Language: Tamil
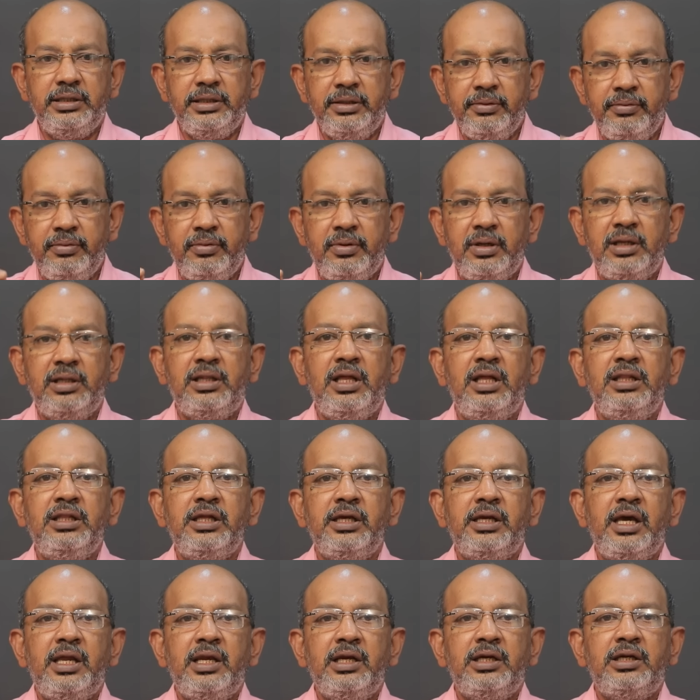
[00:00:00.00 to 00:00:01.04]
இவர் தான் அந்த
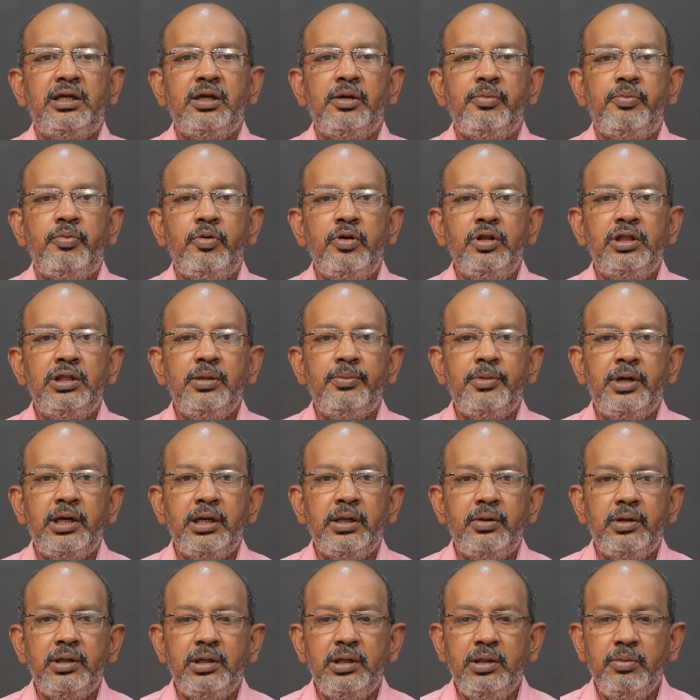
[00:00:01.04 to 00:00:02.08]
கேரக்டருக்கு
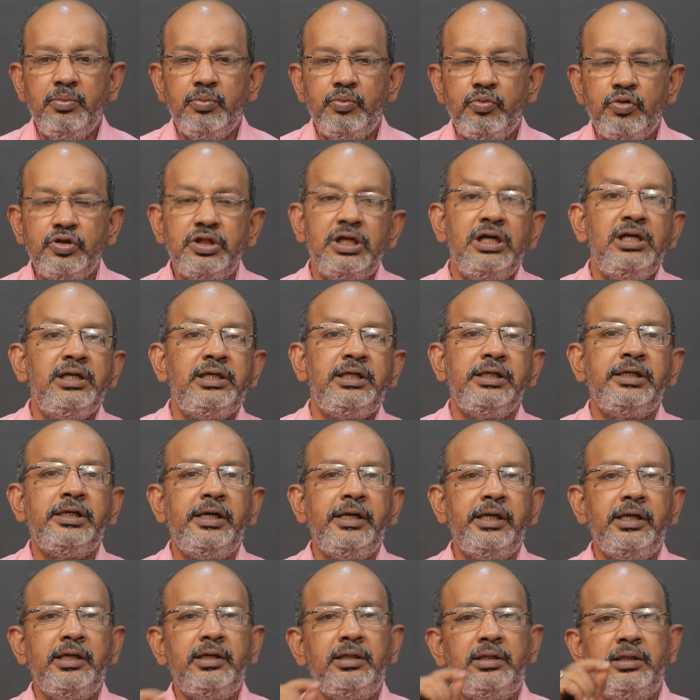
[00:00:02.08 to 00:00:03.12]
பொருத்தமானவர்னு முதல் டிக்
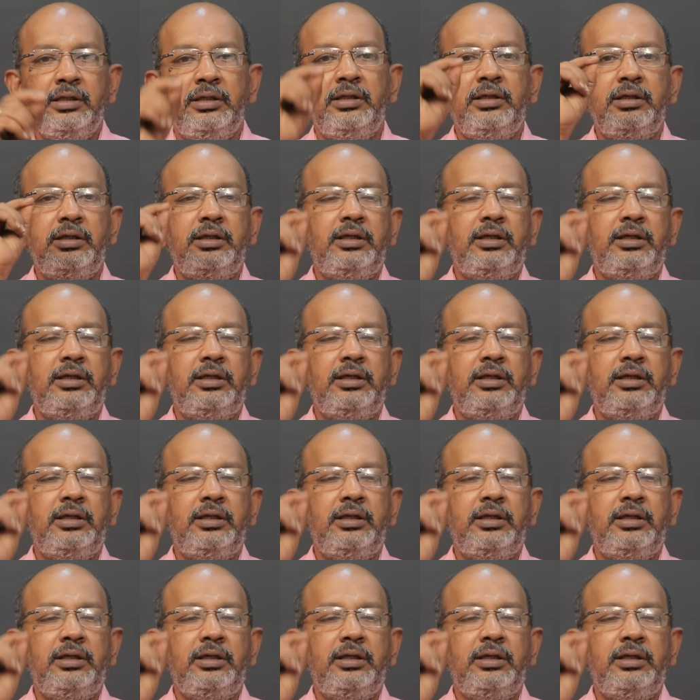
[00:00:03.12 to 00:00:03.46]
அடிக்கிறது